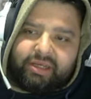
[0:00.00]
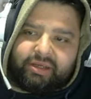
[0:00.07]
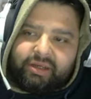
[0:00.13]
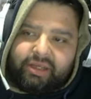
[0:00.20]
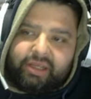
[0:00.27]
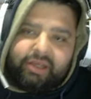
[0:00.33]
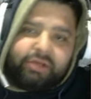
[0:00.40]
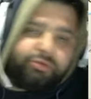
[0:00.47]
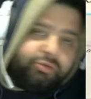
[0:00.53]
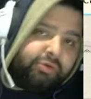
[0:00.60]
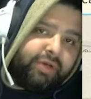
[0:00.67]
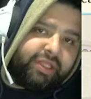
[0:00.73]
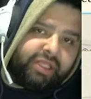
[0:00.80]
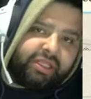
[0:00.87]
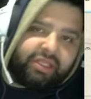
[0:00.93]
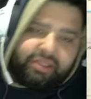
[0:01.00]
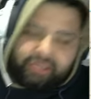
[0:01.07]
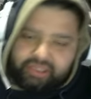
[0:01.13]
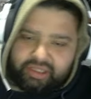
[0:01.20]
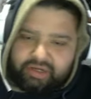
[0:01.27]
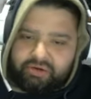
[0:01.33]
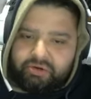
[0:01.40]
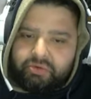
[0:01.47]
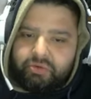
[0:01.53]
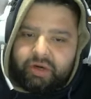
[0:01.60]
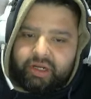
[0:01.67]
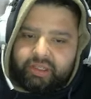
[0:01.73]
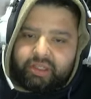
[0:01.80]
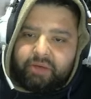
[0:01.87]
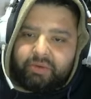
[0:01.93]
eh, estuvo bastante entretenido
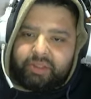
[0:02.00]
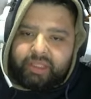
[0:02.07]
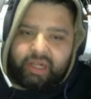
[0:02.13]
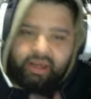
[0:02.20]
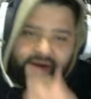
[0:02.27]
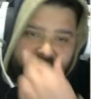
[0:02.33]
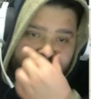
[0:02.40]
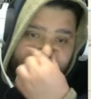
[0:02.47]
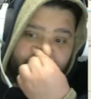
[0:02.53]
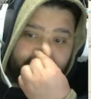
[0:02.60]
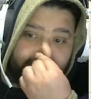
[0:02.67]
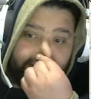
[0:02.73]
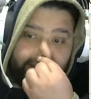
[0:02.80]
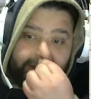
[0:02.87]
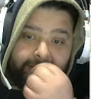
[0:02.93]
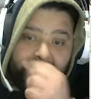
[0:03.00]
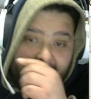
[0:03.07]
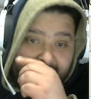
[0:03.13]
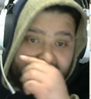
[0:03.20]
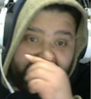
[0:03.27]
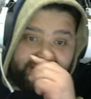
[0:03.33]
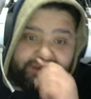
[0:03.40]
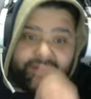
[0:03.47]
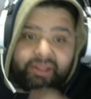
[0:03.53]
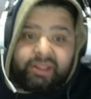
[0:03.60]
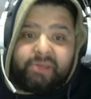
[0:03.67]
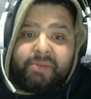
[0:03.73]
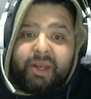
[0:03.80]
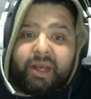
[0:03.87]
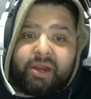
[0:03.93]
jugar esta cuenta, la verdad.
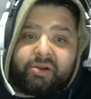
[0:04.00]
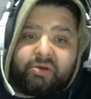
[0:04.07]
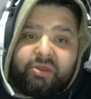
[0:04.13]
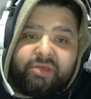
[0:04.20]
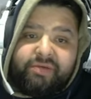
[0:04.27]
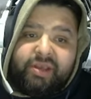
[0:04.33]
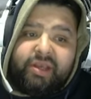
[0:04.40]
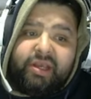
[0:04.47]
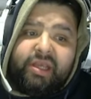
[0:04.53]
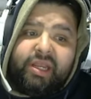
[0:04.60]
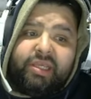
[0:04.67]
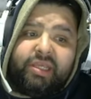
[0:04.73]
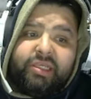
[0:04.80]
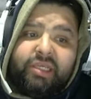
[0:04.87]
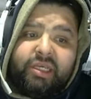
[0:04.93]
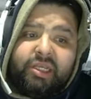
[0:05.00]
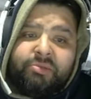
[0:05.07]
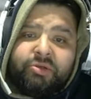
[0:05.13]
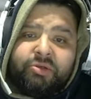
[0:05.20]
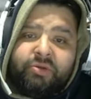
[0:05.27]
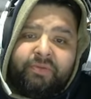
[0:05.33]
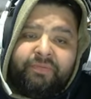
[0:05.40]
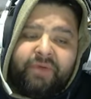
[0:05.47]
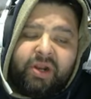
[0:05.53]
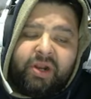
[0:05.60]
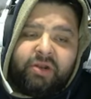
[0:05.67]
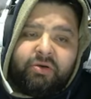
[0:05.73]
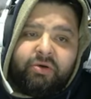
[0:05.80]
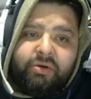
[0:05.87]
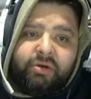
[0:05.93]
Claramente me carrió Divine Grace y Crimson
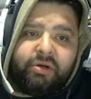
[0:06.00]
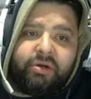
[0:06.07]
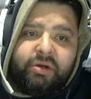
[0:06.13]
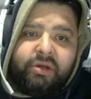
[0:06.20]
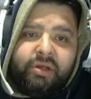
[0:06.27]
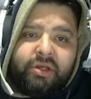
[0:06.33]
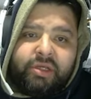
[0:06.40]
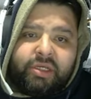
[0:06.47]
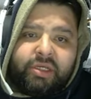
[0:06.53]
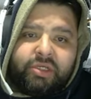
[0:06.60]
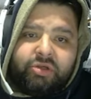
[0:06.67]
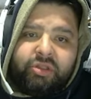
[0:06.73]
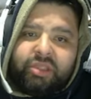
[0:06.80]
Falcon, que son